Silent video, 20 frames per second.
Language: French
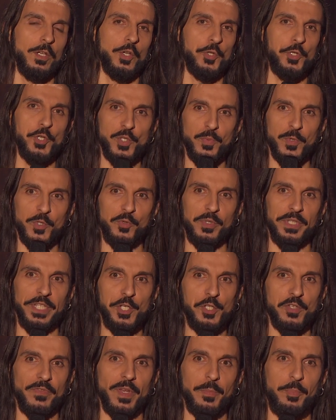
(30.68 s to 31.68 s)
Je me suis dit,
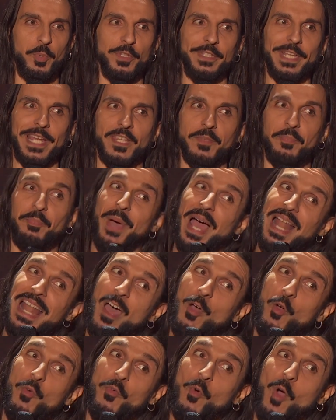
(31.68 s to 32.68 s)
je vais peut-être pas la
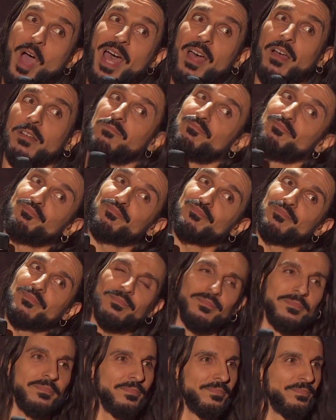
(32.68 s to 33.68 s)
revoir,
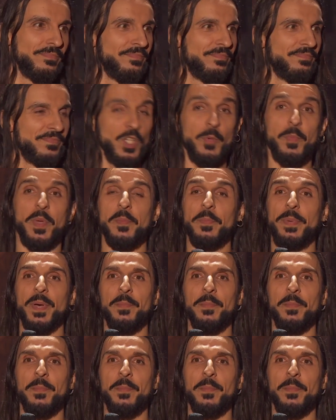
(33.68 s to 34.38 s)
non, mais même